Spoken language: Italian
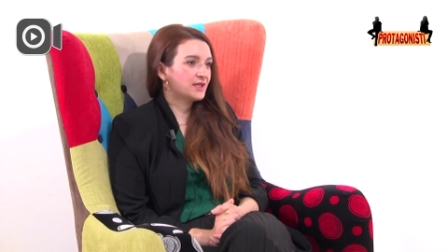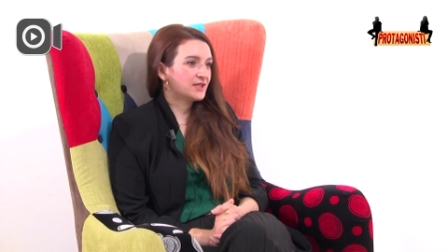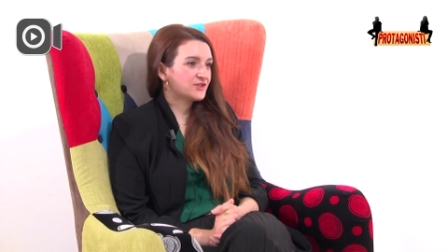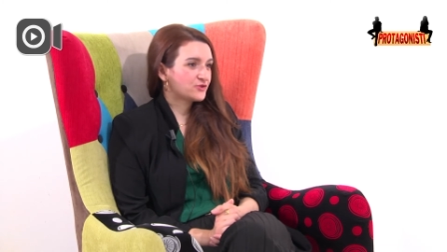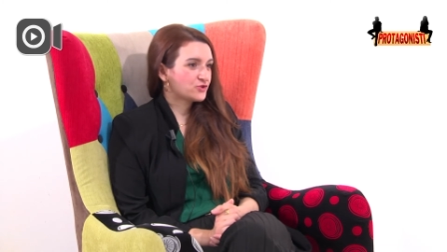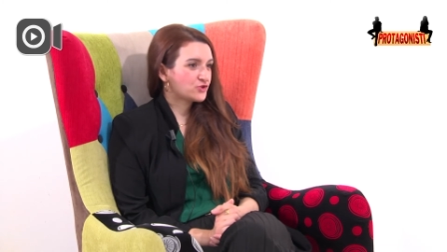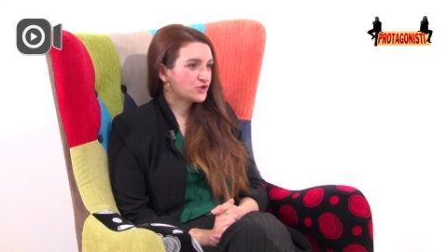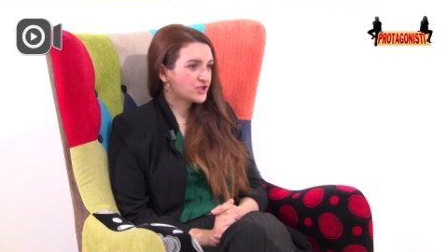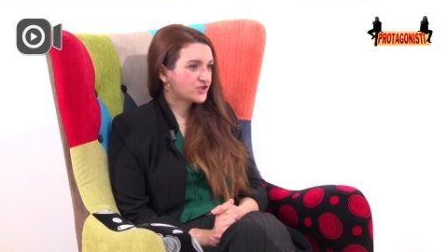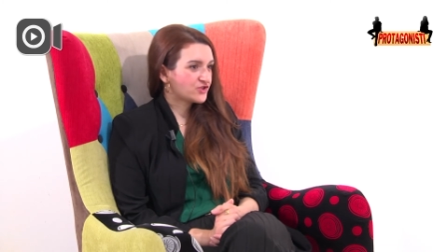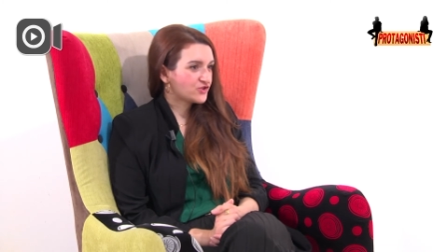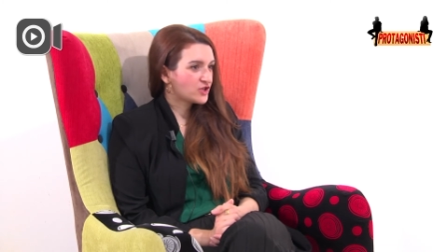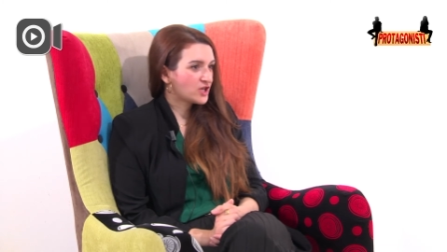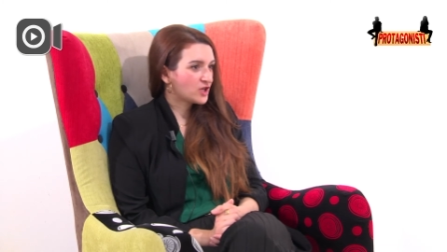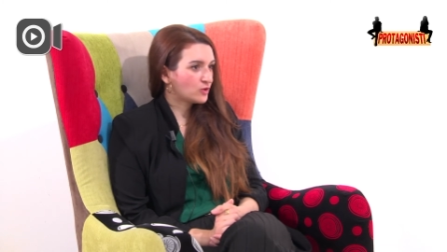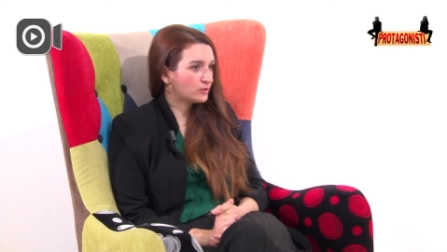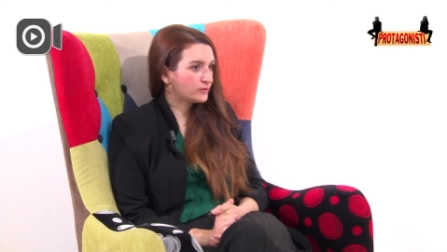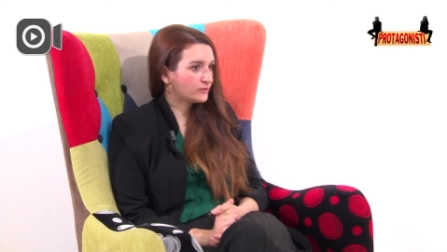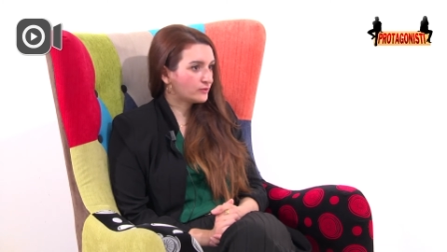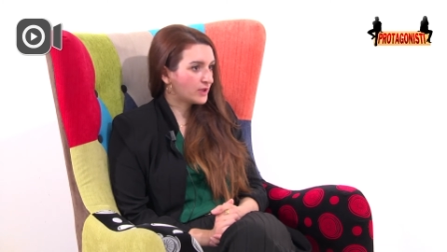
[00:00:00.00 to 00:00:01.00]

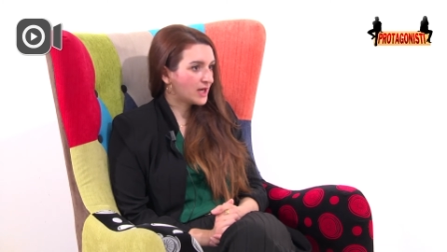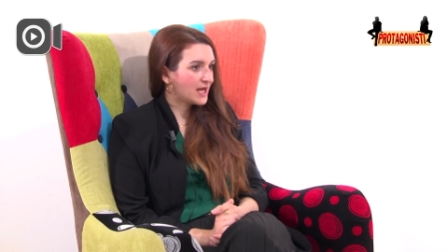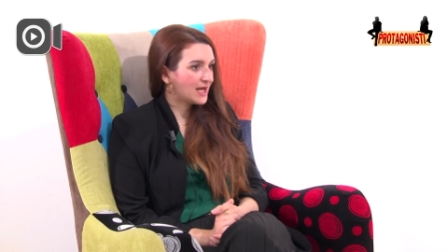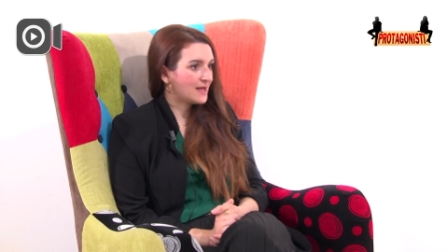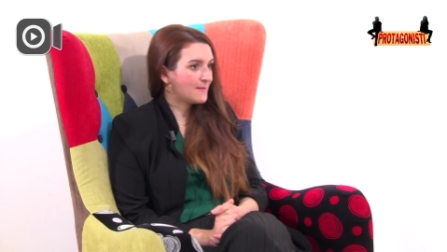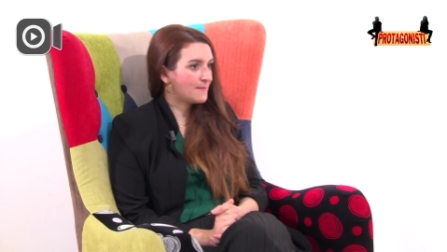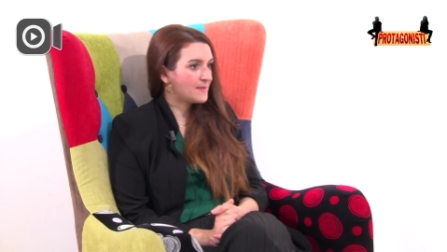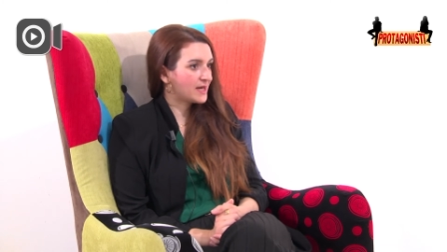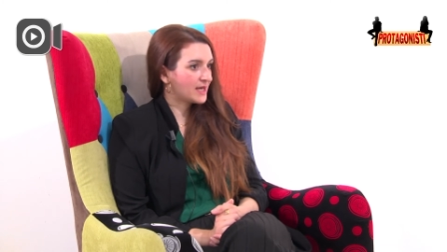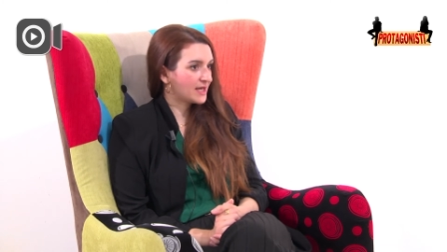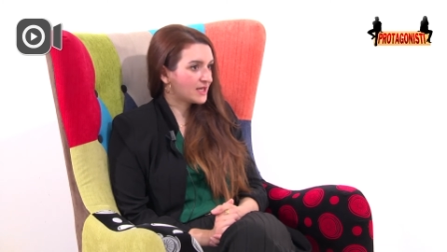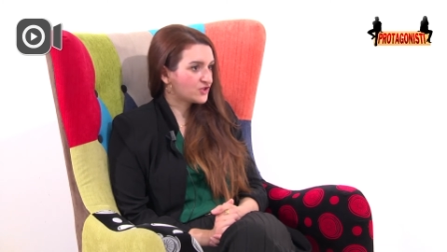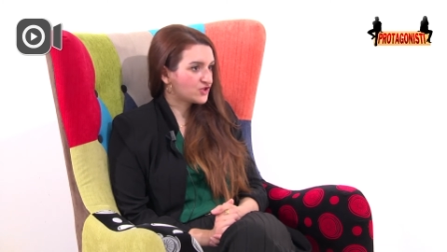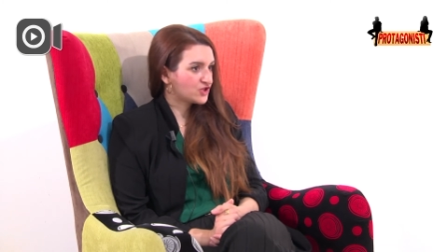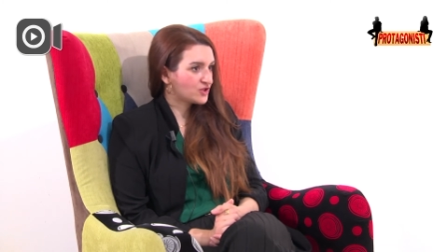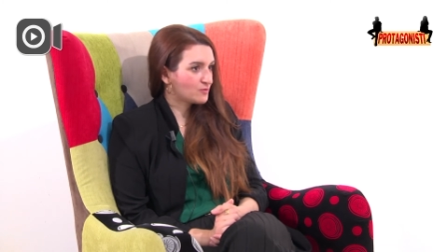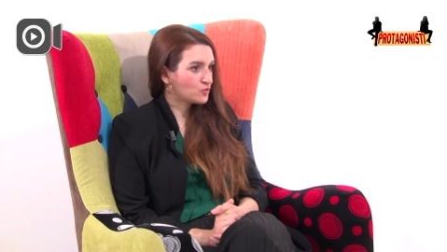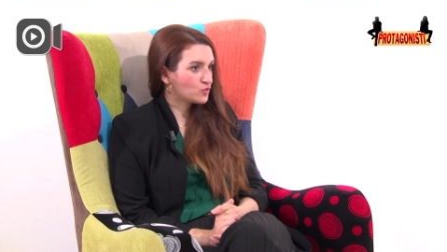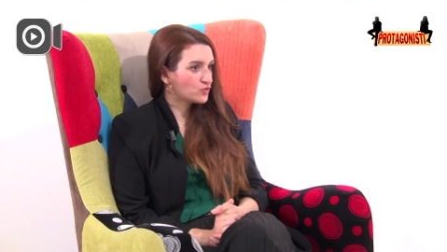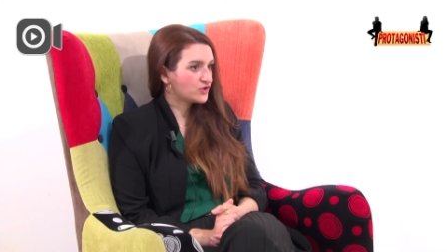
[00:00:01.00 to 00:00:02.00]
l'associazione culturale
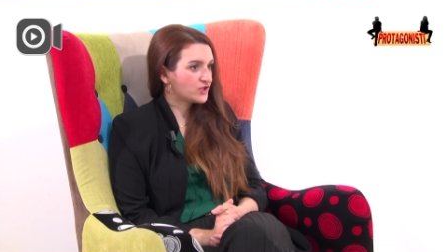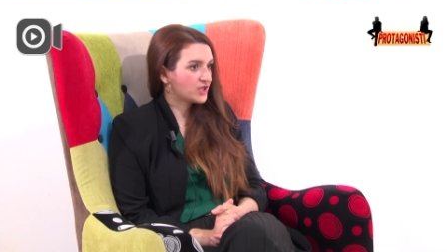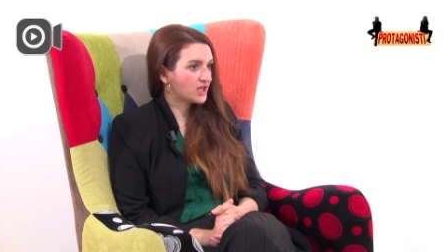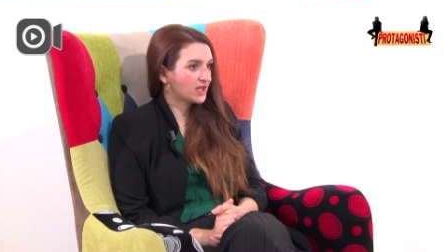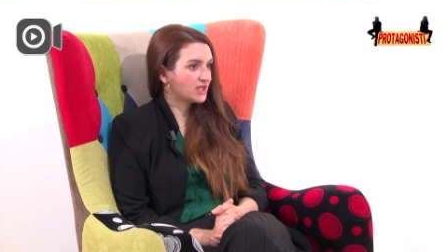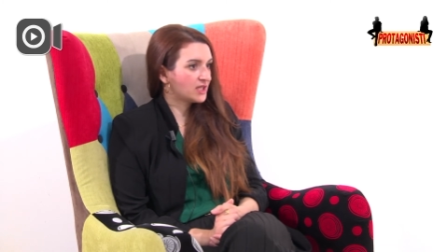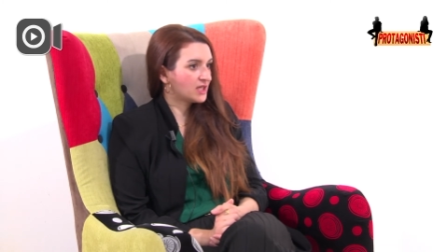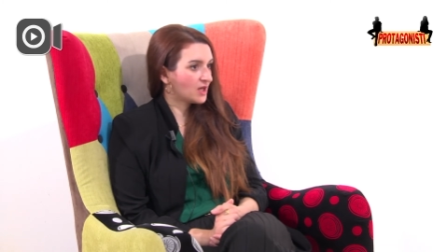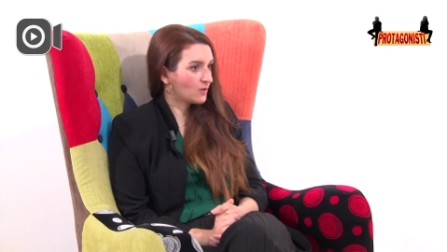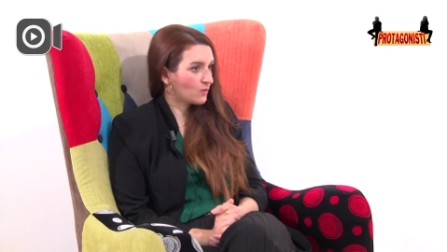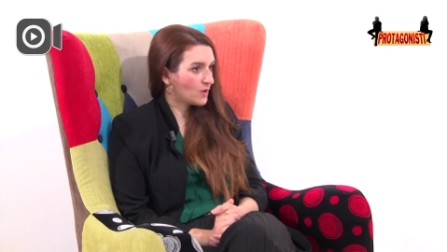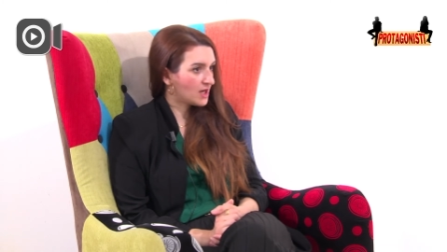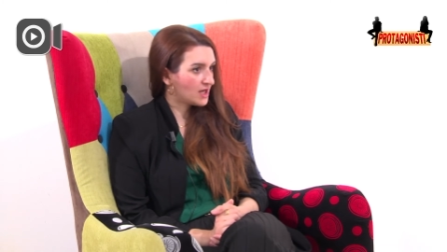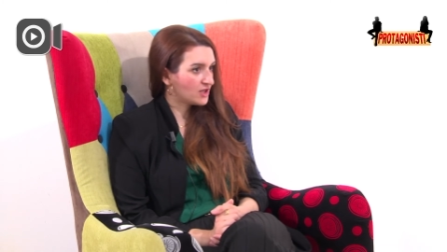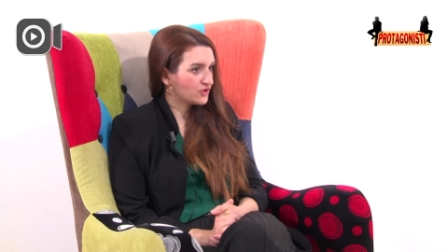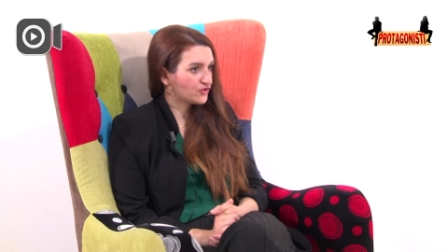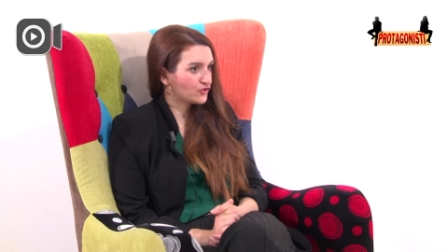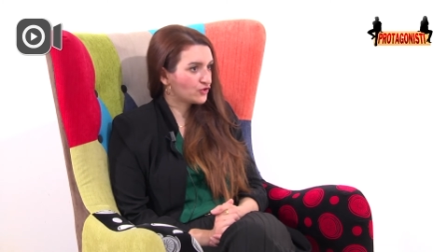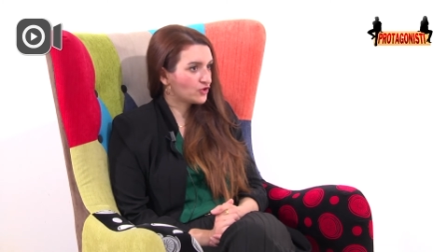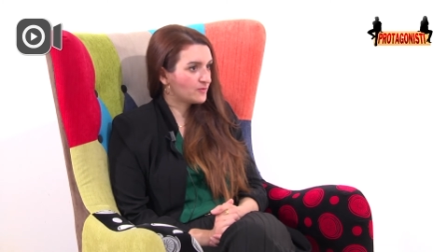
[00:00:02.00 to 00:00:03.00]
Brancacce Musica della quale
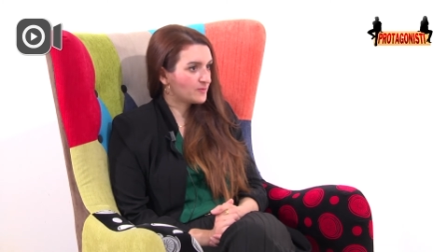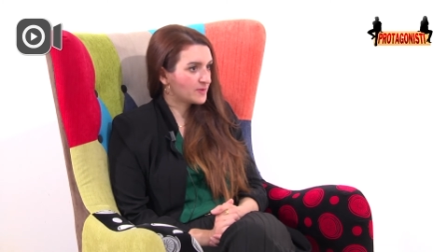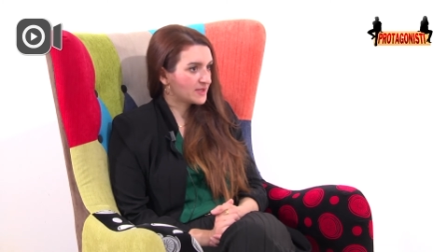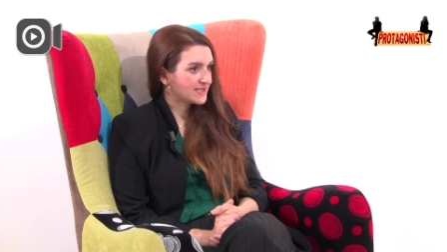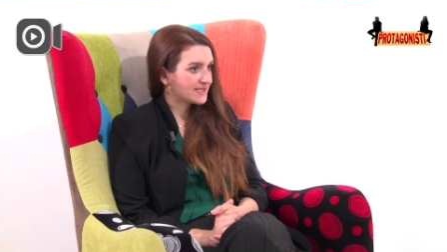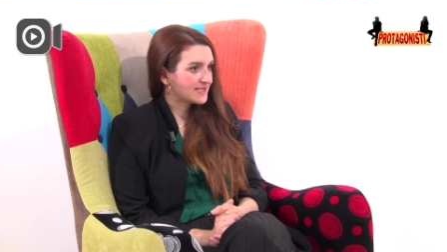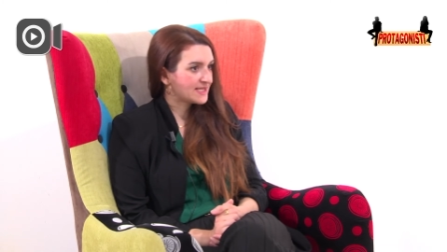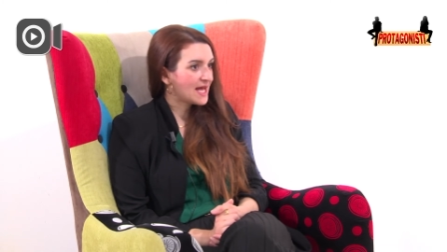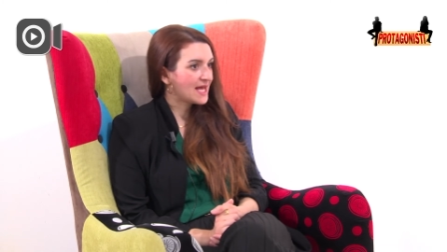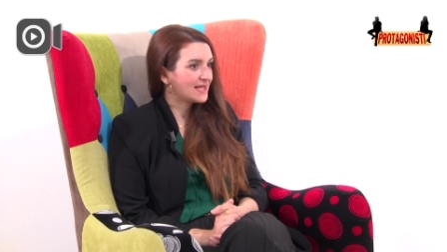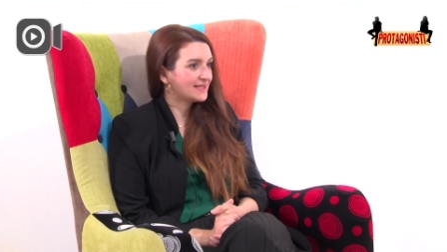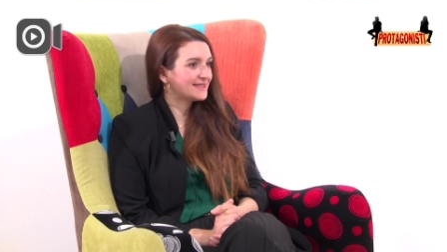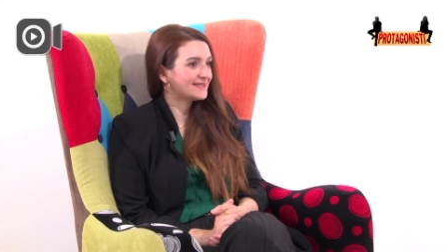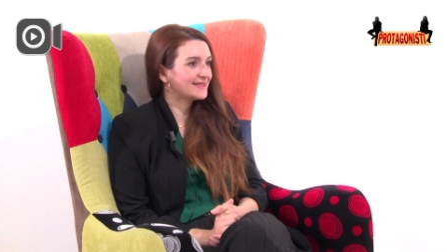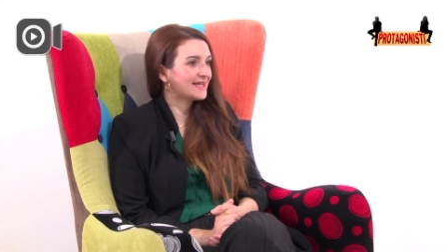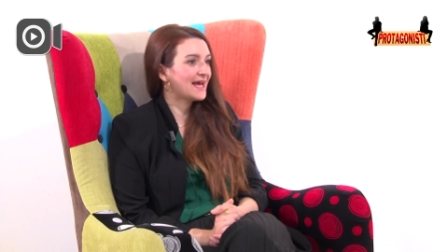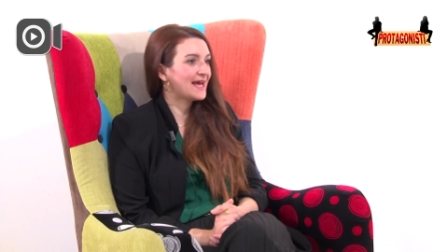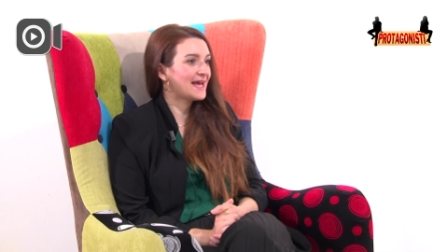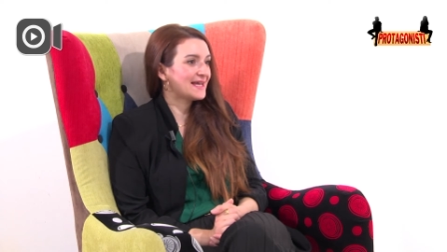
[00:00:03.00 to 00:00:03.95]
io sono il presidente